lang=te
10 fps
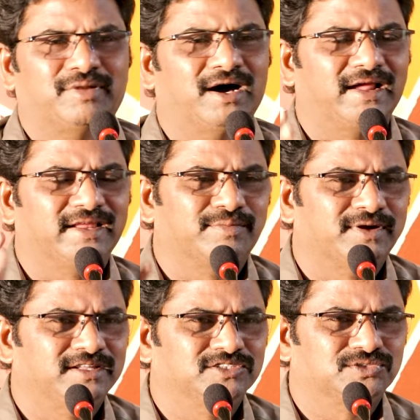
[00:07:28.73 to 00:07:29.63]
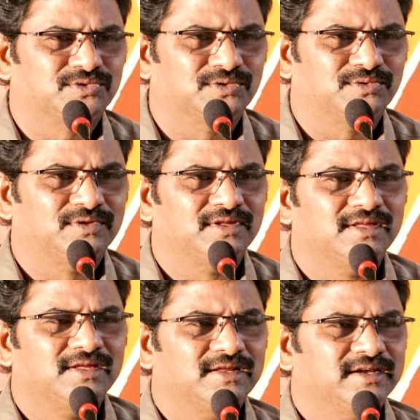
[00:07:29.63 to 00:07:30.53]
భార్య పట్టించుకోదు
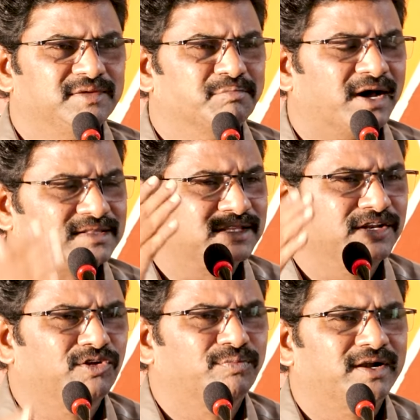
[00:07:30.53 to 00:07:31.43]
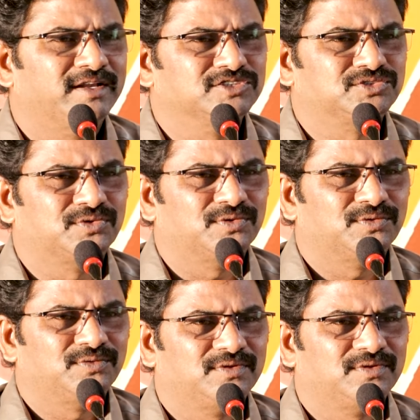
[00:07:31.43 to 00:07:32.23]
నీ భర్త నిన్ను పట్టించుకోడు